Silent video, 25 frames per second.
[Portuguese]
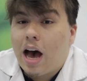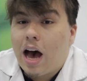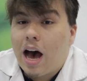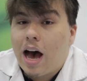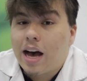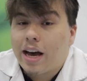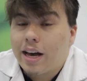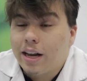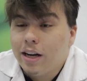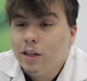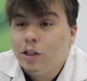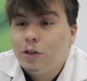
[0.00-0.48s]

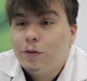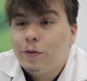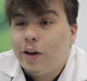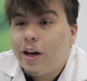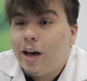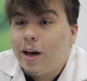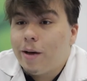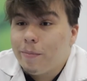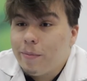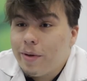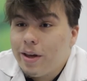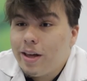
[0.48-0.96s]
A grande
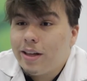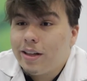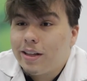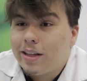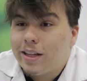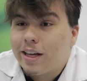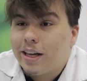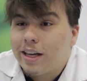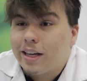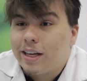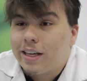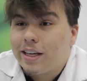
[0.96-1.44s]

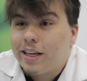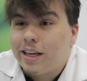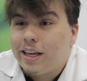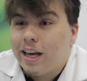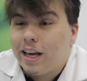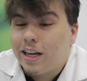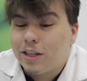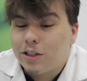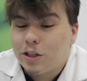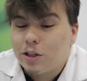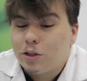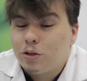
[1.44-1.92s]
ferramenta
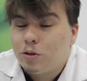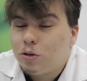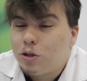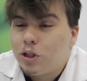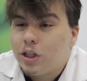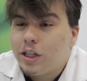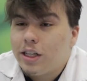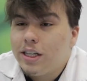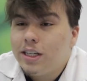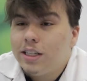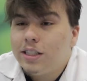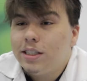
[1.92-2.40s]
que a gente
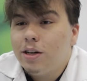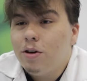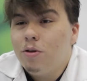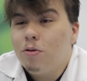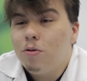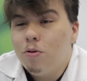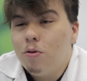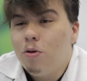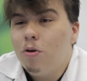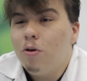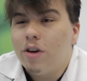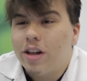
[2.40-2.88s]
utiliza é o
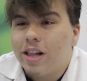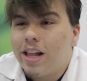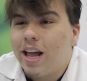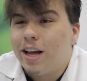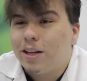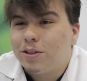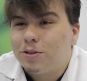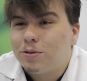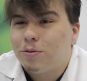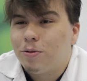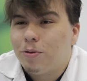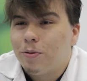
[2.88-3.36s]
Google
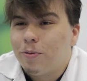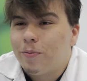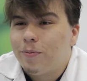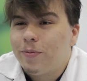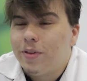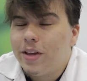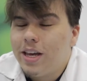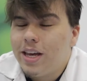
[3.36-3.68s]
Classroom.